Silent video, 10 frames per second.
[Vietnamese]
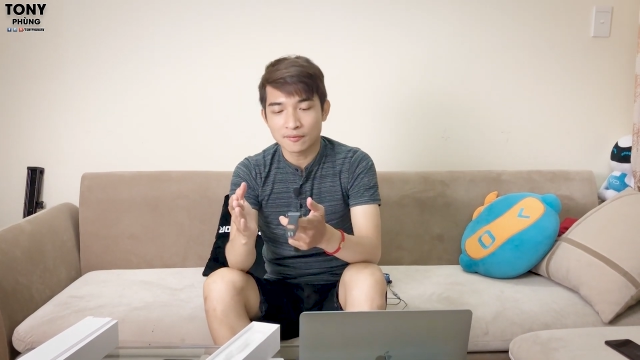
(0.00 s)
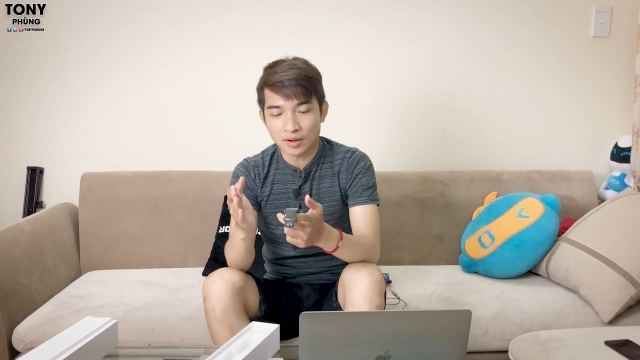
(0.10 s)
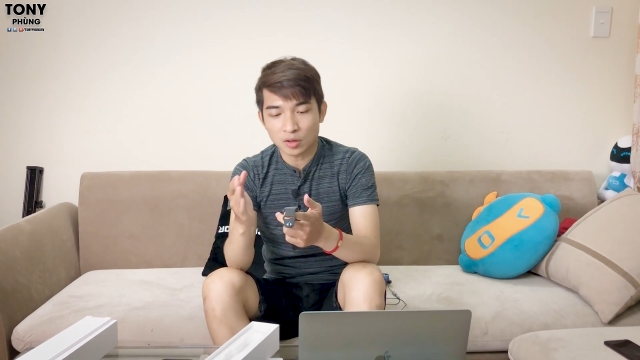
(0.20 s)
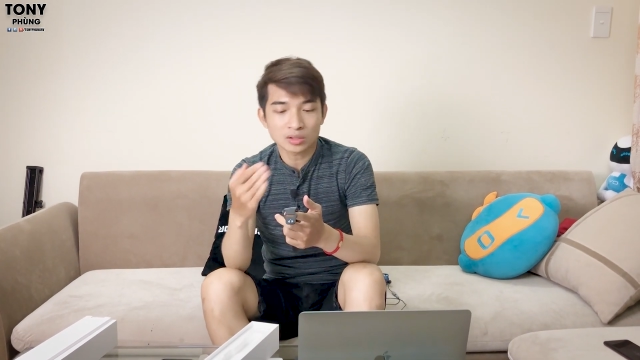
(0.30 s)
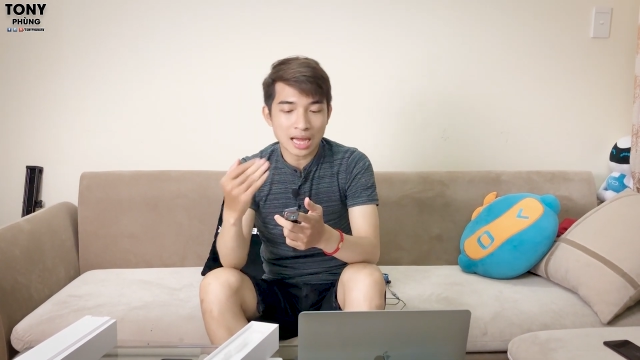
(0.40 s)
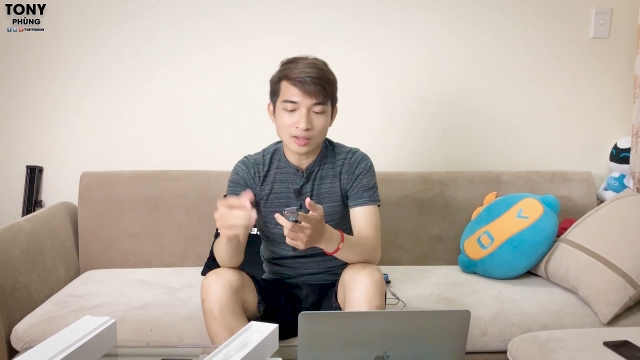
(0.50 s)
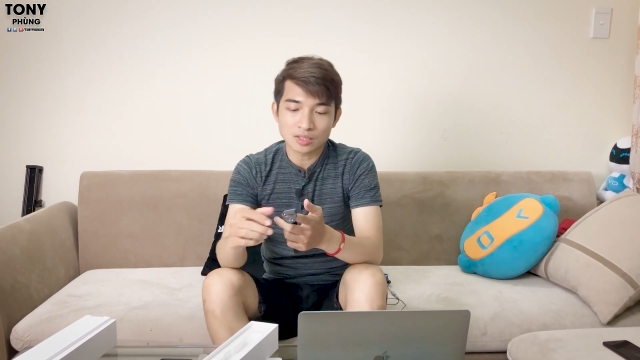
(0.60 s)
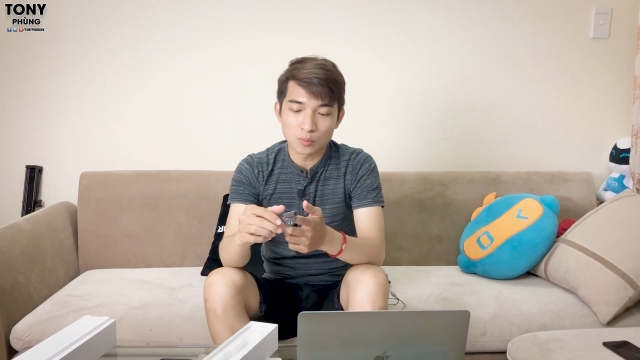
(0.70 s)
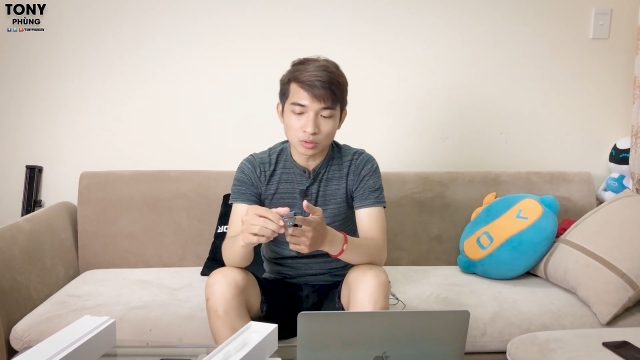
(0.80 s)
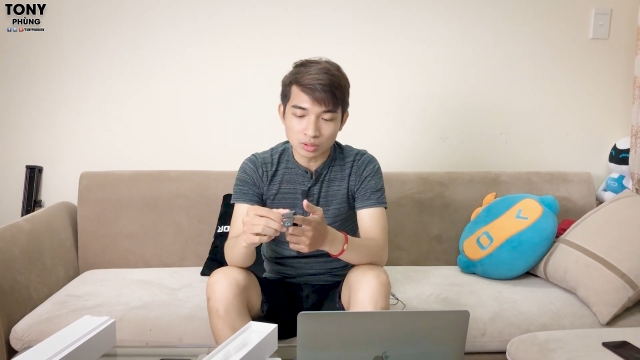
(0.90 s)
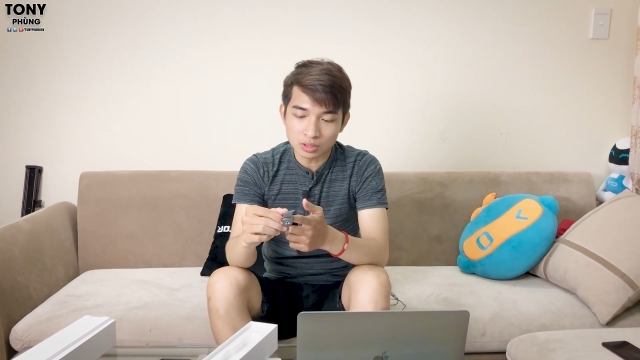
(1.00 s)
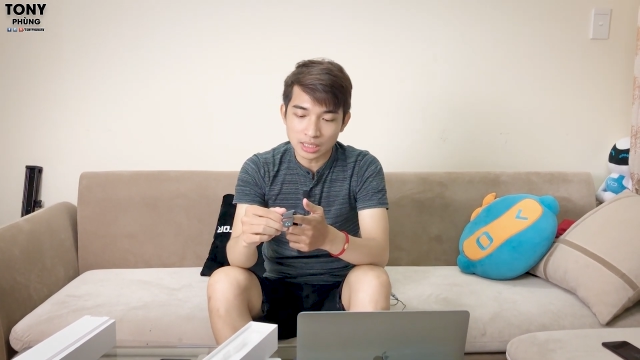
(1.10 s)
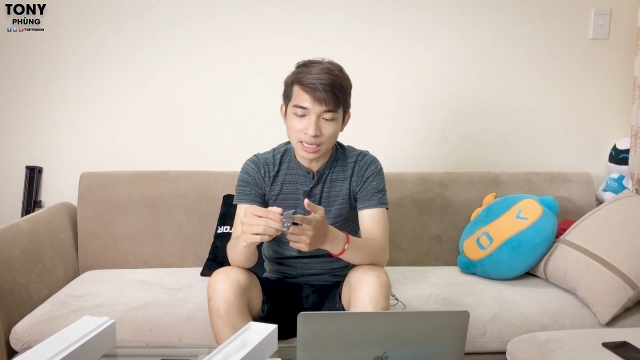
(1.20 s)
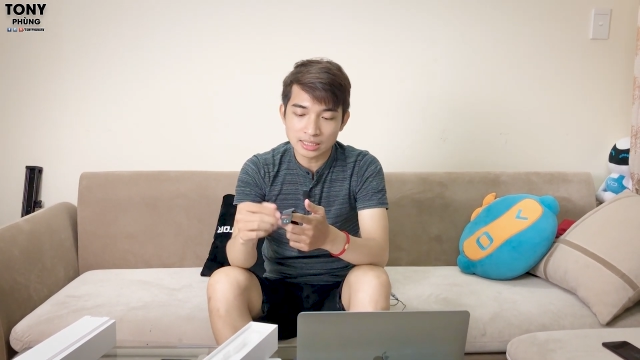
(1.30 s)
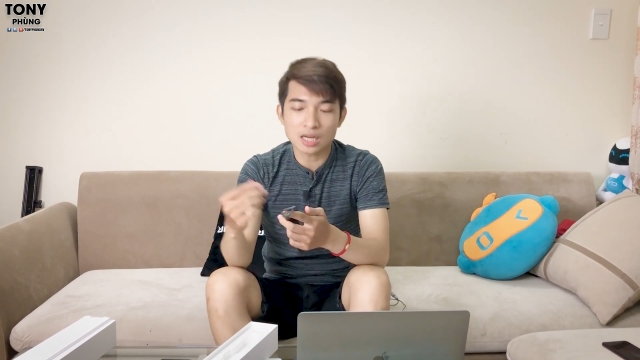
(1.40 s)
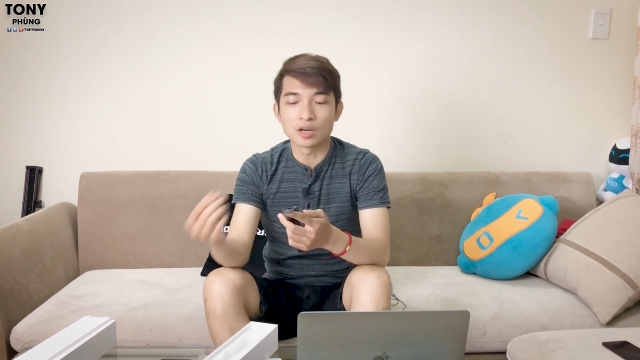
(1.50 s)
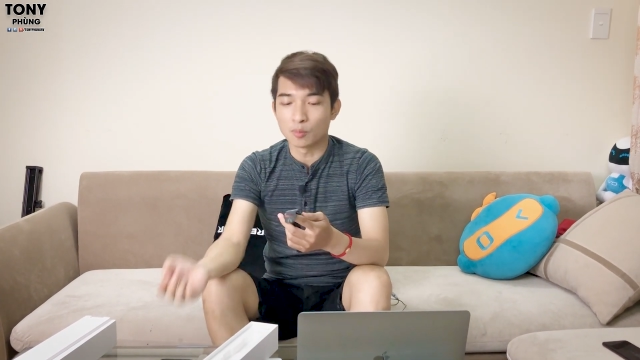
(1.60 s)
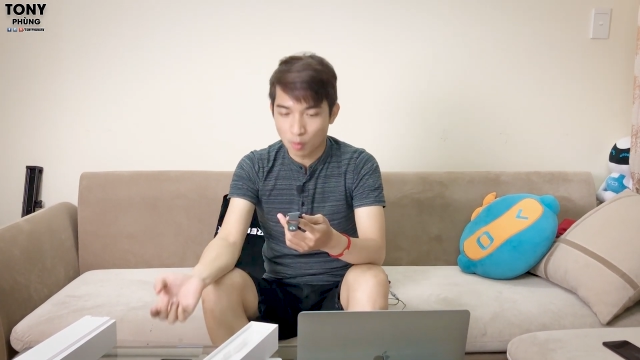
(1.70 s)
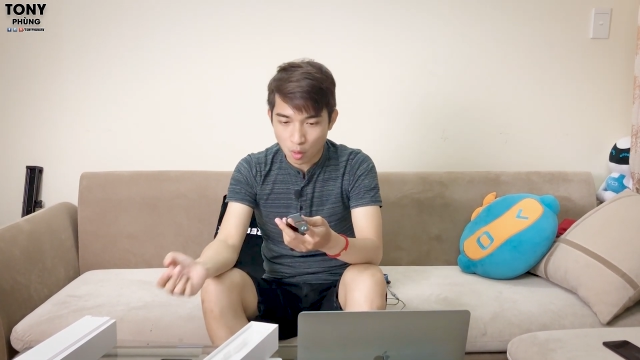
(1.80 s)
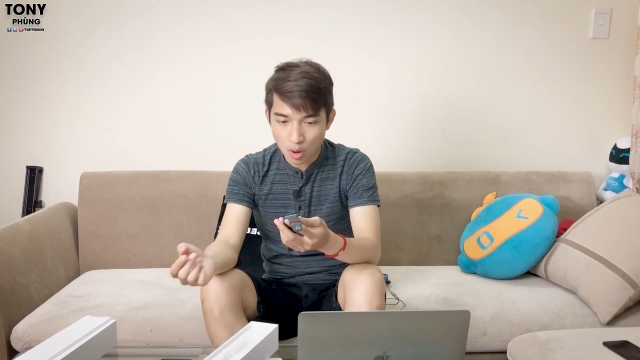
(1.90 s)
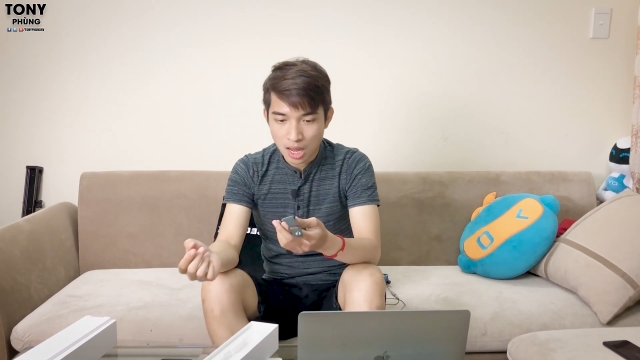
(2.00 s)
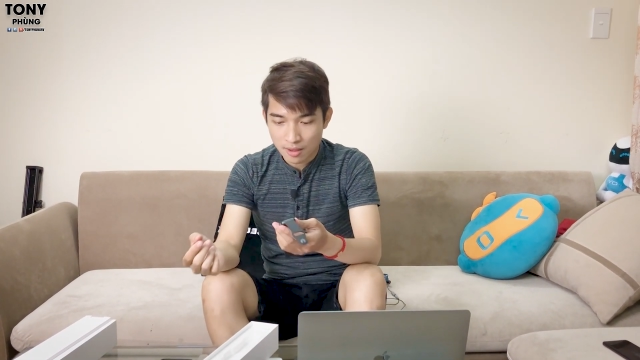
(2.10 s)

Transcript: và nó tạo ra một thứ gì đấy rất là đồng bộ.